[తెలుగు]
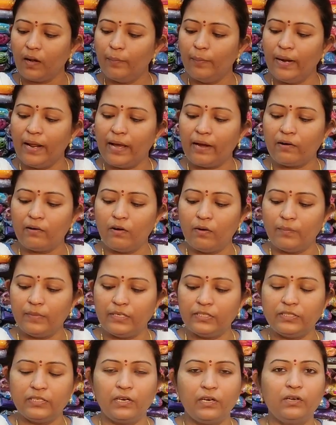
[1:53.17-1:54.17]
బ్లాక్
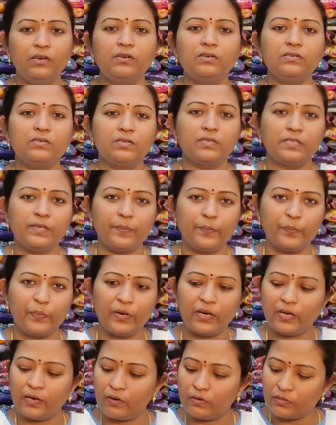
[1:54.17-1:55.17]
కాంబినేషన్లో
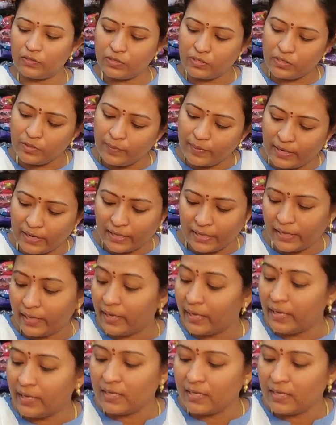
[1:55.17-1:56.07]
సింపుల్గా వచ్చేసి మనకి